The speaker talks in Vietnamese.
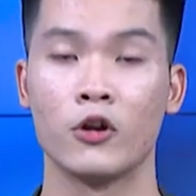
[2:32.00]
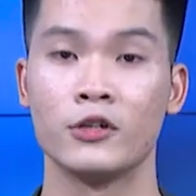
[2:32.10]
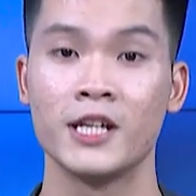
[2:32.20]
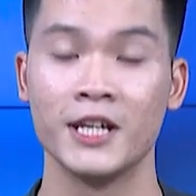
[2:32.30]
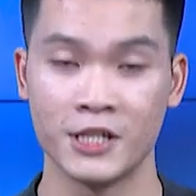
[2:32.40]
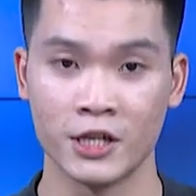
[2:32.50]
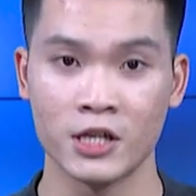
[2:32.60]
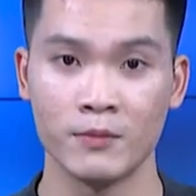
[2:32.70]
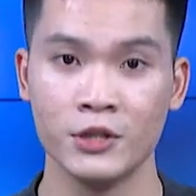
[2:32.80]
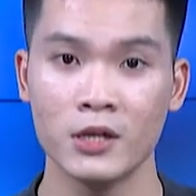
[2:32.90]
Còn trên thị
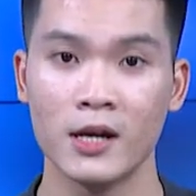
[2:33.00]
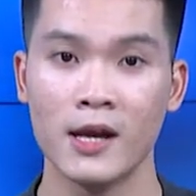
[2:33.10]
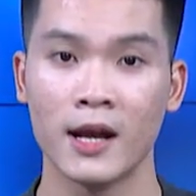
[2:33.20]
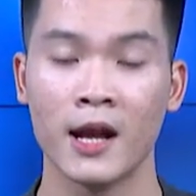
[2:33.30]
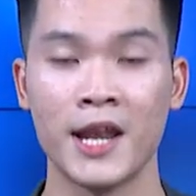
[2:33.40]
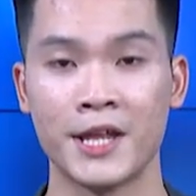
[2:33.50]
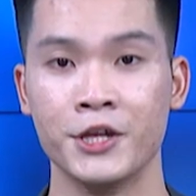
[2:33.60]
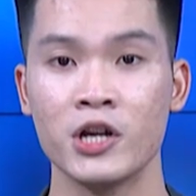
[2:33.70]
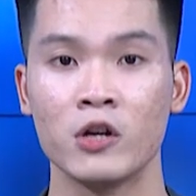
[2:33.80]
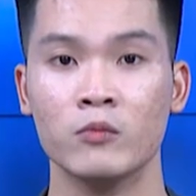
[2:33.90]
trường trong nước, Ngân
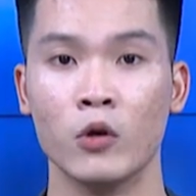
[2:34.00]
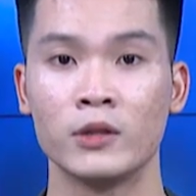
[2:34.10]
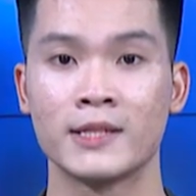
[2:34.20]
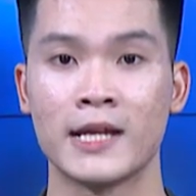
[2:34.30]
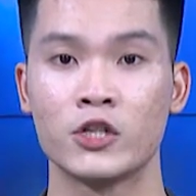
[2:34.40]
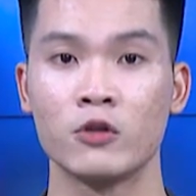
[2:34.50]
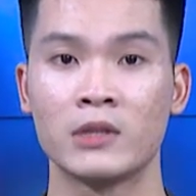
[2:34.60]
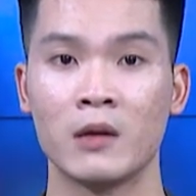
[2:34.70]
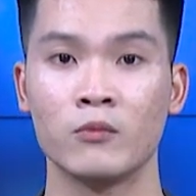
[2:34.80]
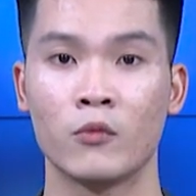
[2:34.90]
hàng Nhà nước công bố tỷ giá
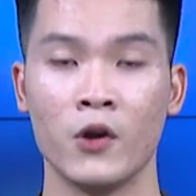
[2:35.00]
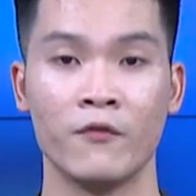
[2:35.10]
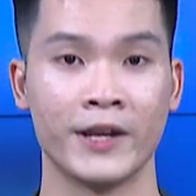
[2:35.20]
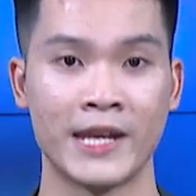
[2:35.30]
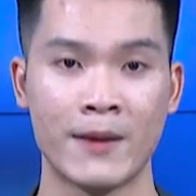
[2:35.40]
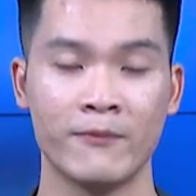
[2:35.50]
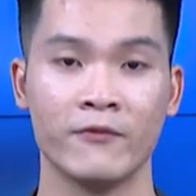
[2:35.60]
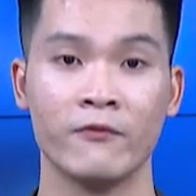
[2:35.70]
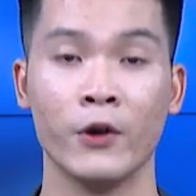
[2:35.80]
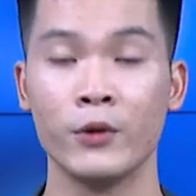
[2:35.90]
trung tâm của đồng Việt
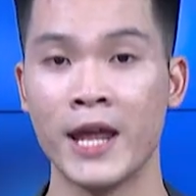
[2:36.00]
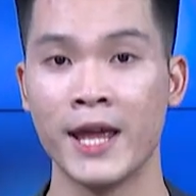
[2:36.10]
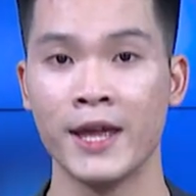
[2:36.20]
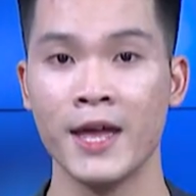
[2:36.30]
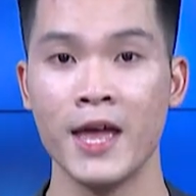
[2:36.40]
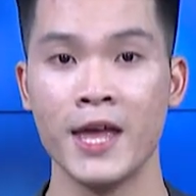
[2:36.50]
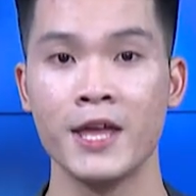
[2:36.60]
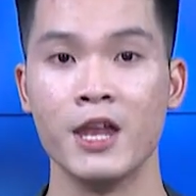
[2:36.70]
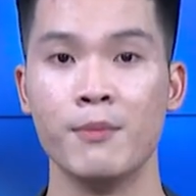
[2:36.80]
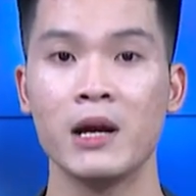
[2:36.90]
Nam USD
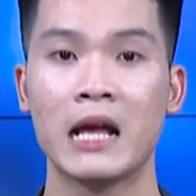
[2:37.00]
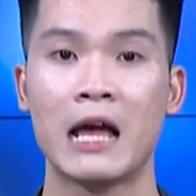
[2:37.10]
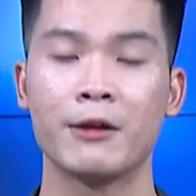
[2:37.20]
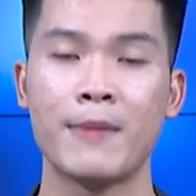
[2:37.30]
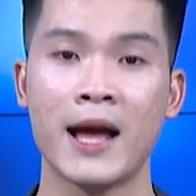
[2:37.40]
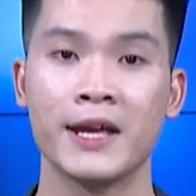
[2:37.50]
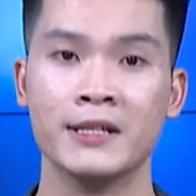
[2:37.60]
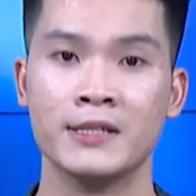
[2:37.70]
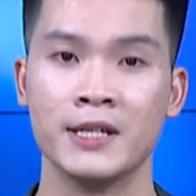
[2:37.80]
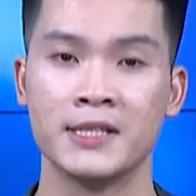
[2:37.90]
hiện ở mức
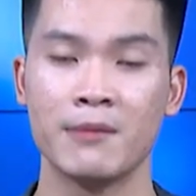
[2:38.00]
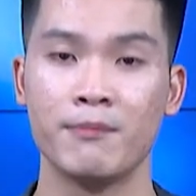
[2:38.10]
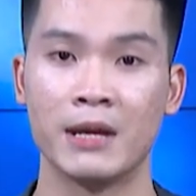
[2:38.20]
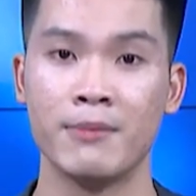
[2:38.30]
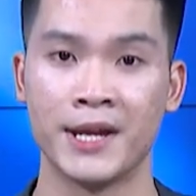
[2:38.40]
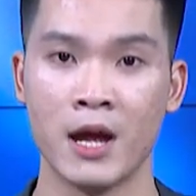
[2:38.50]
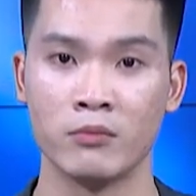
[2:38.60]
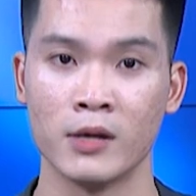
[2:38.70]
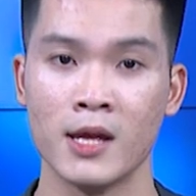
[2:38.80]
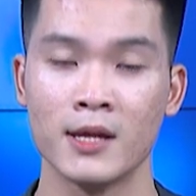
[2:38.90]
23.977
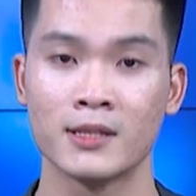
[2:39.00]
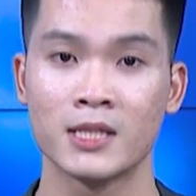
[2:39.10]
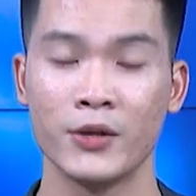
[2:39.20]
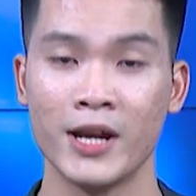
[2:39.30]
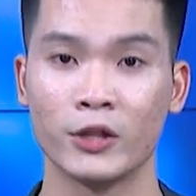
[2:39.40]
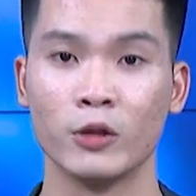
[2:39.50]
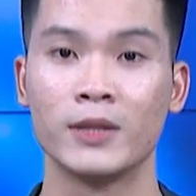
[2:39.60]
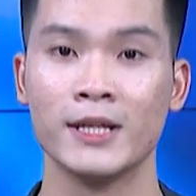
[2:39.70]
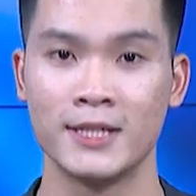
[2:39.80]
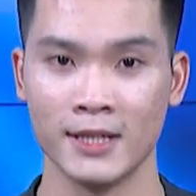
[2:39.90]
đồng. Sau đây là
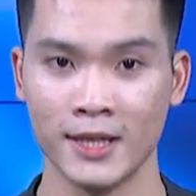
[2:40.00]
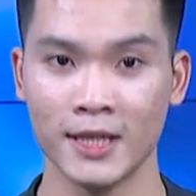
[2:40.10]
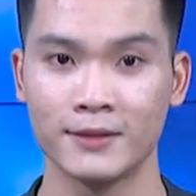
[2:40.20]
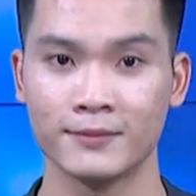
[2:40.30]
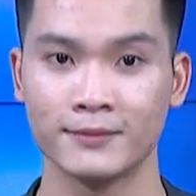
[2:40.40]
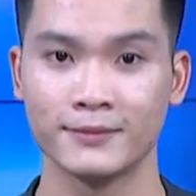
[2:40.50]
thông tin chi tiết